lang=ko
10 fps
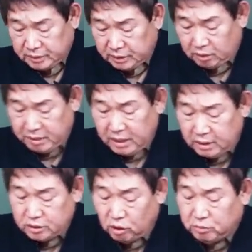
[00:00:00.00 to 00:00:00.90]
그
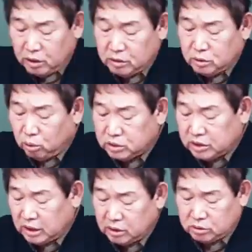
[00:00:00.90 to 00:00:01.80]
다음에 여명은
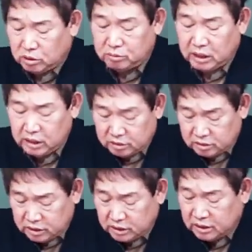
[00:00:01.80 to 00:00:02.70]
독신하는 것처럼
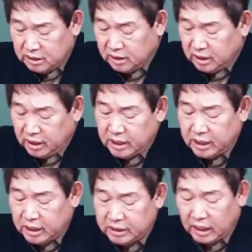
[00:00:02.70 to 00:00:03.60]
살든지
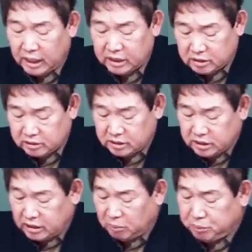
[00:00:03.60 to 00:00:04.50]
해외에 나가
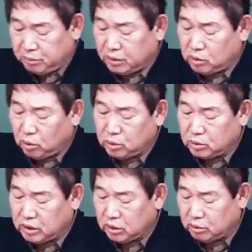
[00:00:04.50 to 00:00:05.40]
있든지 남편과
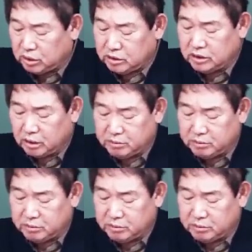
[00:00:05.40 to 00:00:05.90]
떨어져 살고 있든지